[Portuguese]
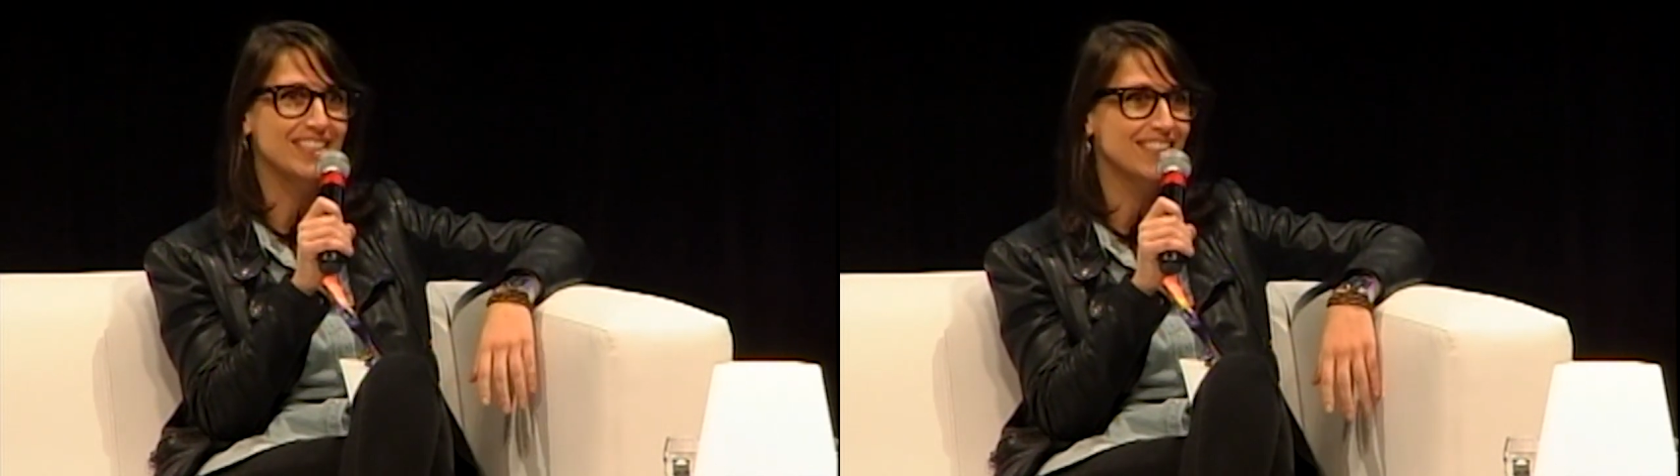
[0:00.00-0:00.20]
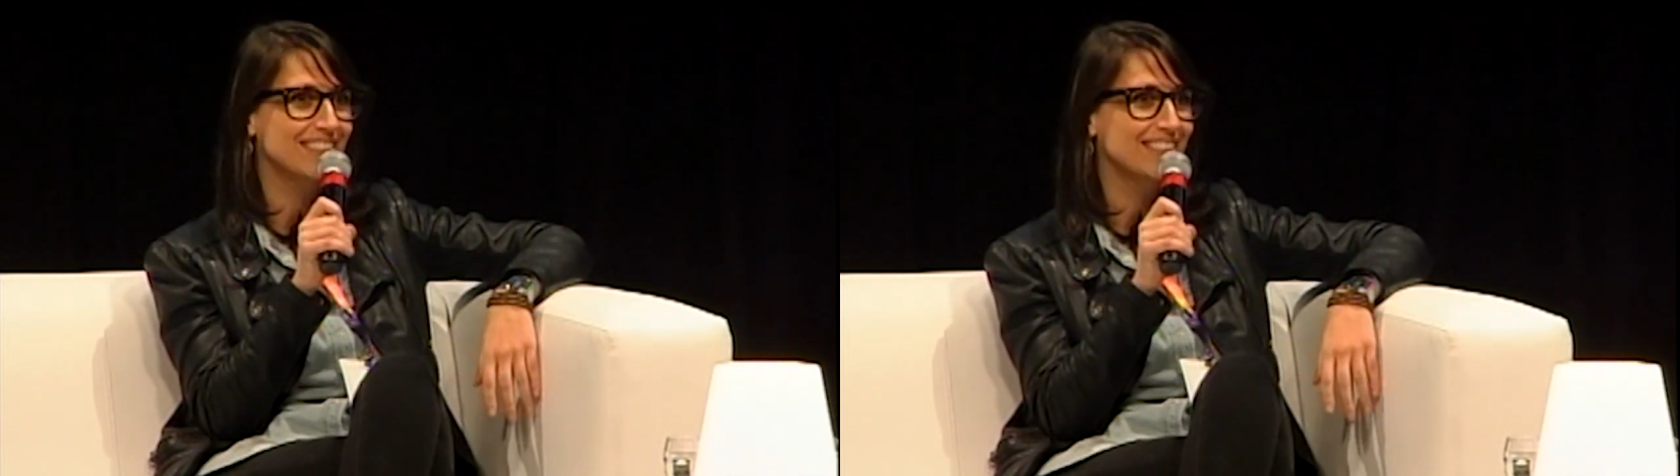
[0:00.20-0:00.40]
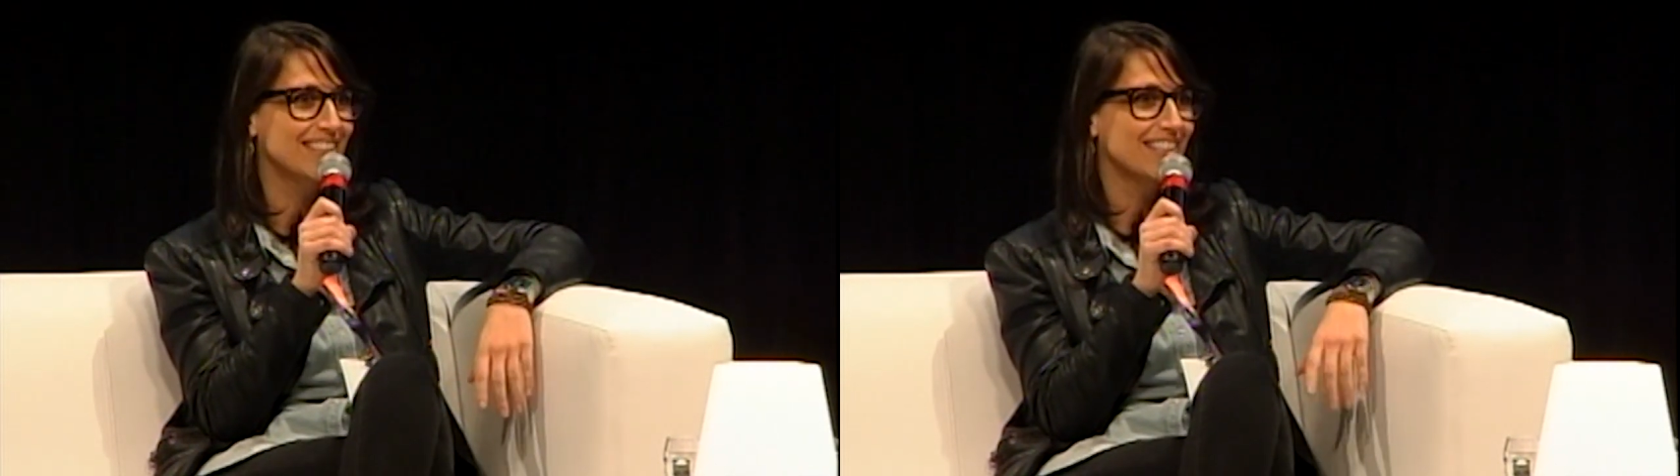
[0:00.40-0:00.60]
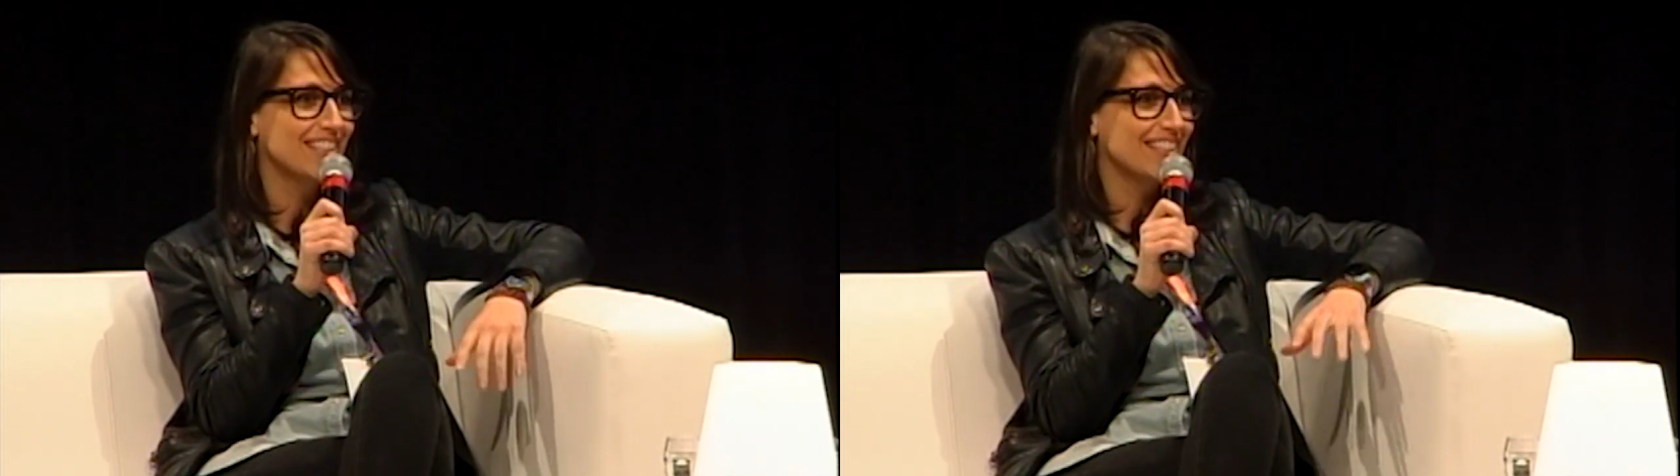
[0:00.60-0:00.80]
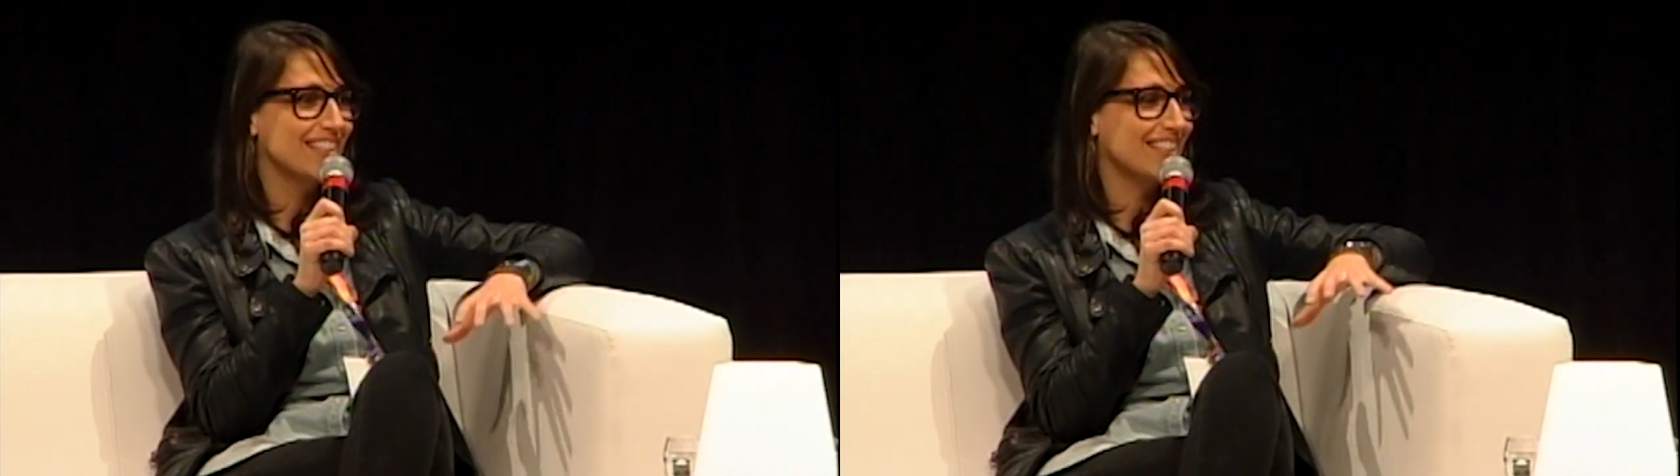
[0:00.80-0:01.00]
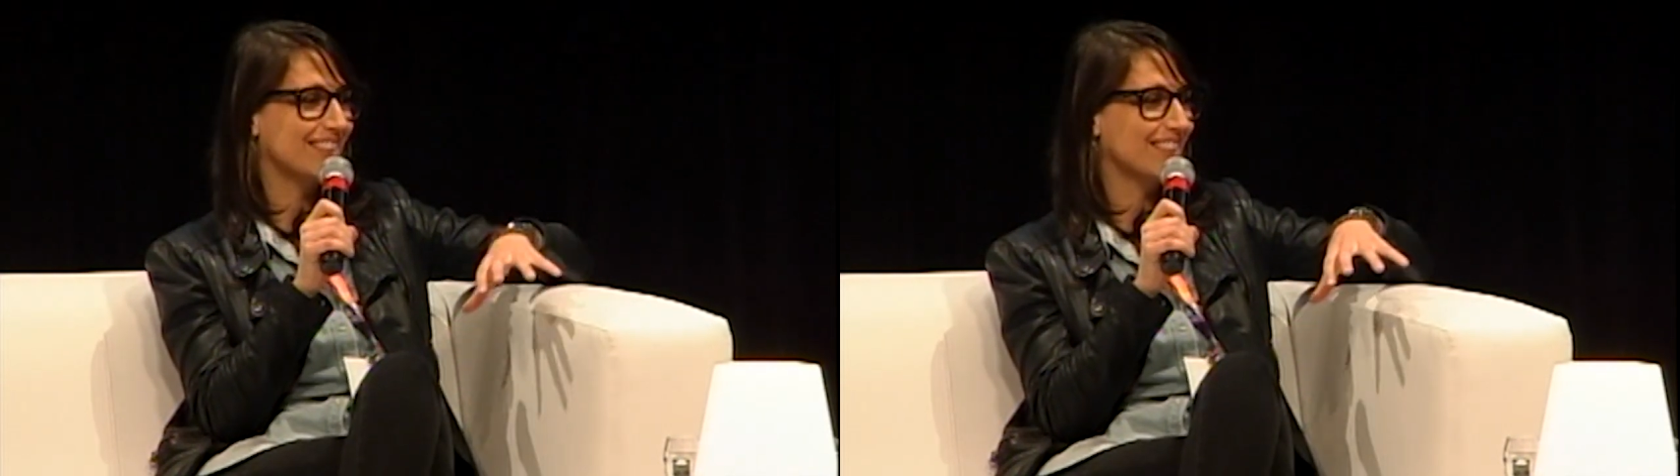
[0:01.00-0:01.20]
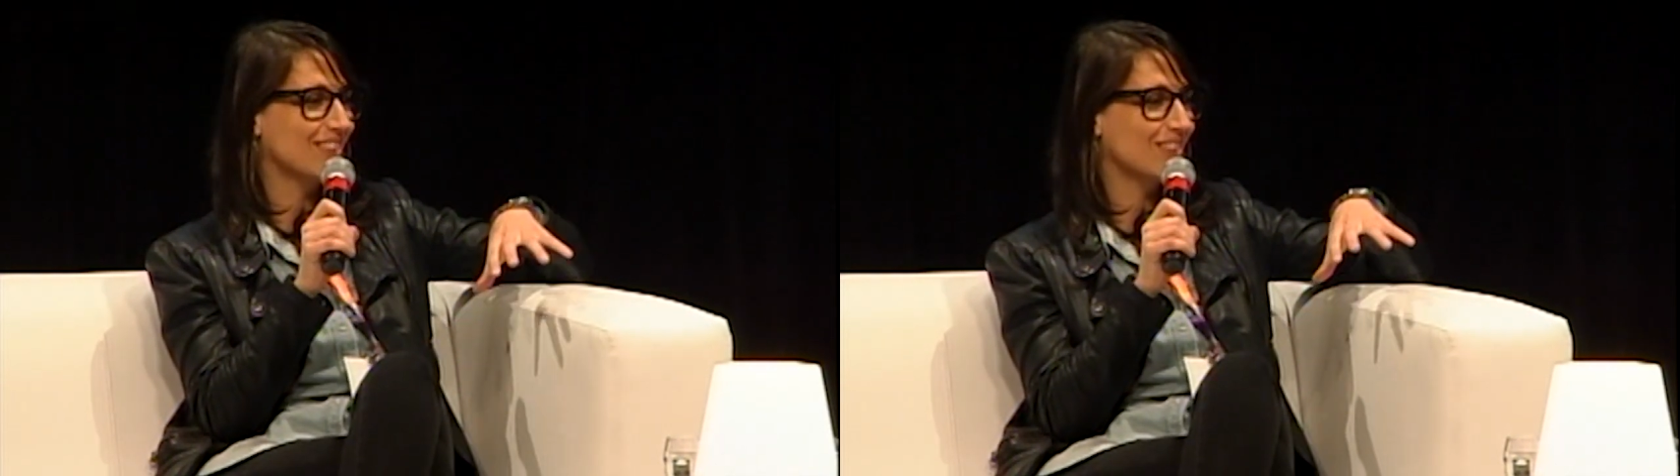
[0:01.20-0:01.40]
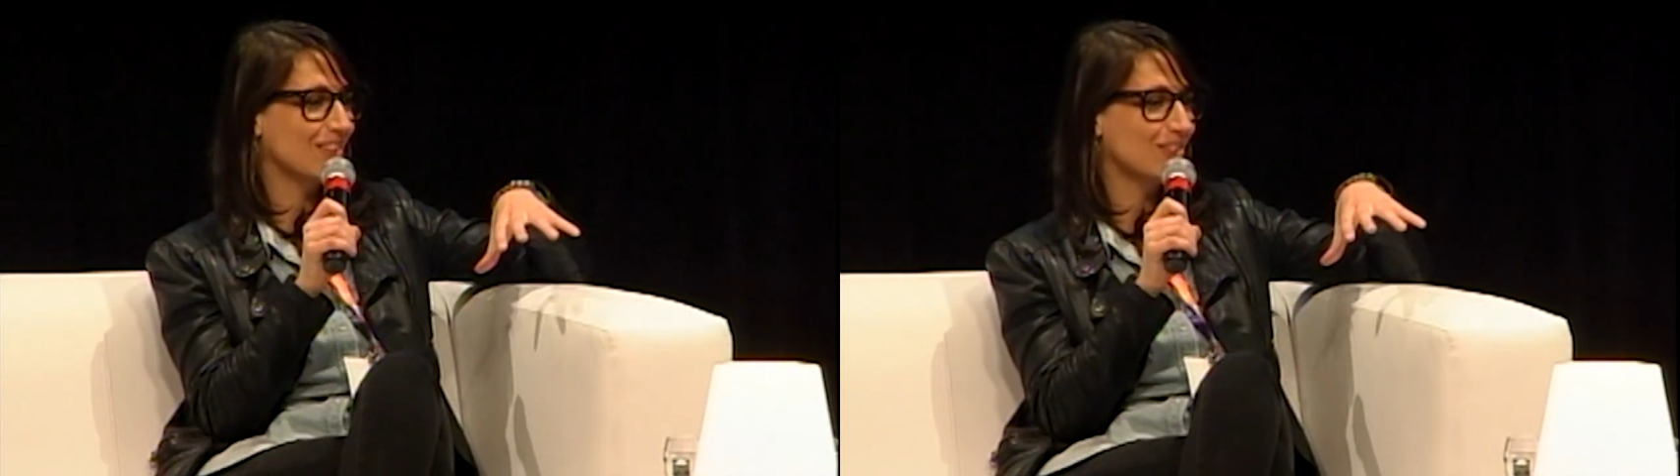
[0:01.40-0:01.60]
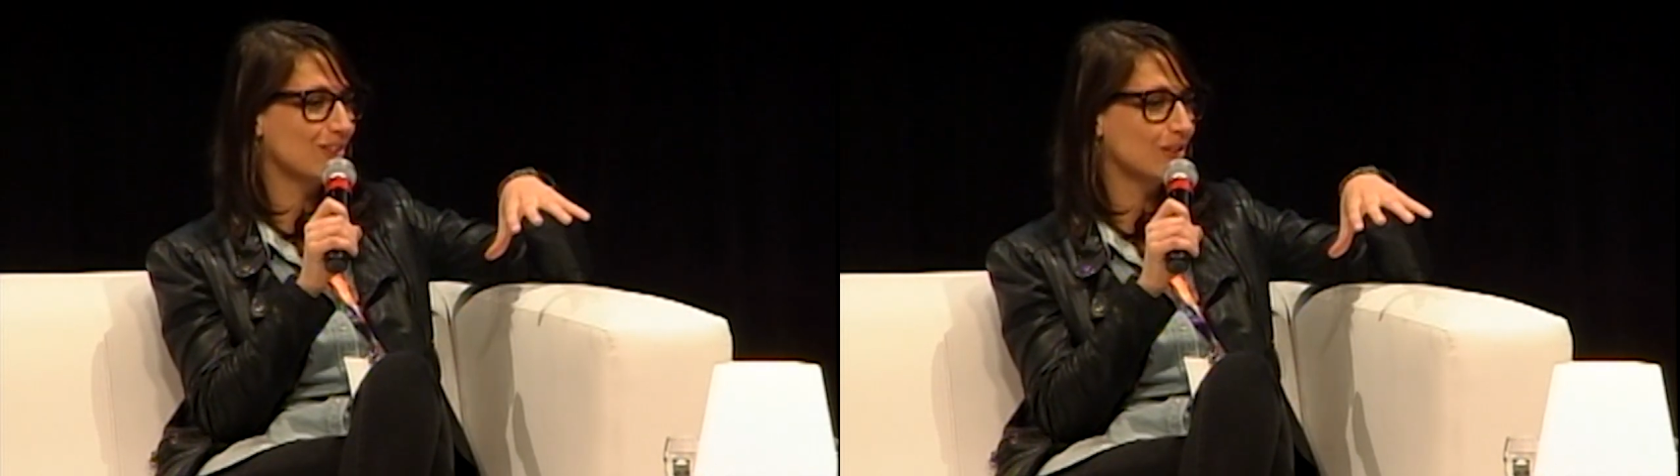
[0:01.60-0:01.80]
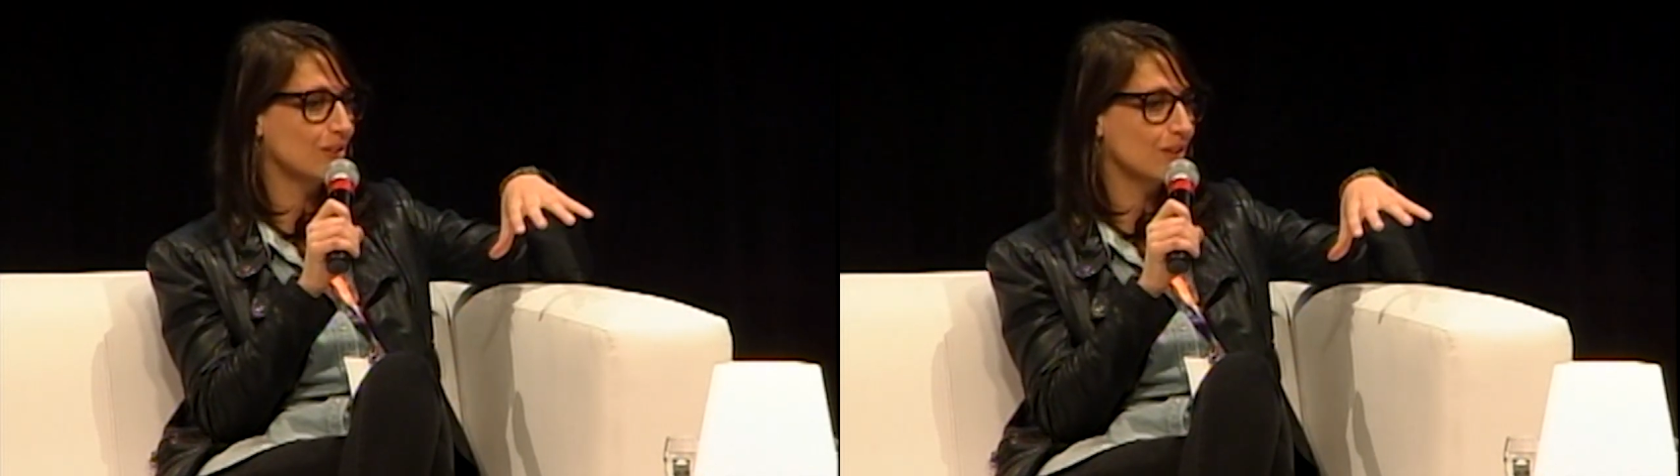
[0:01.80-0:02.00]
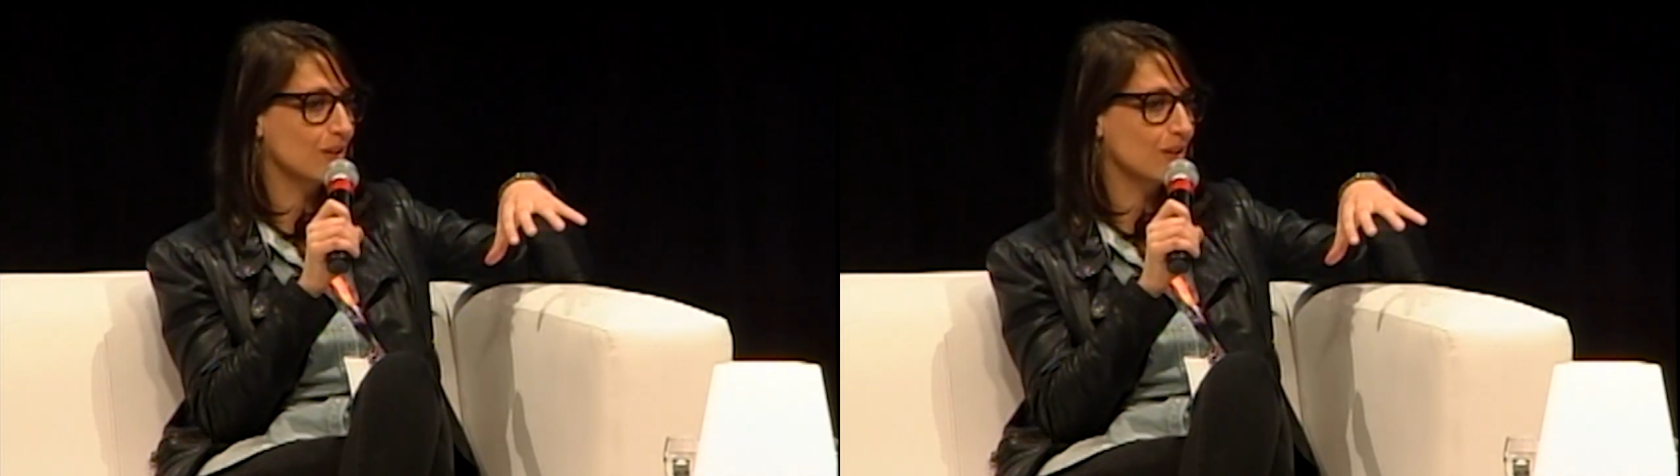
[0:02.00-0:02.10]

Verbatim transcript: assim. Então eu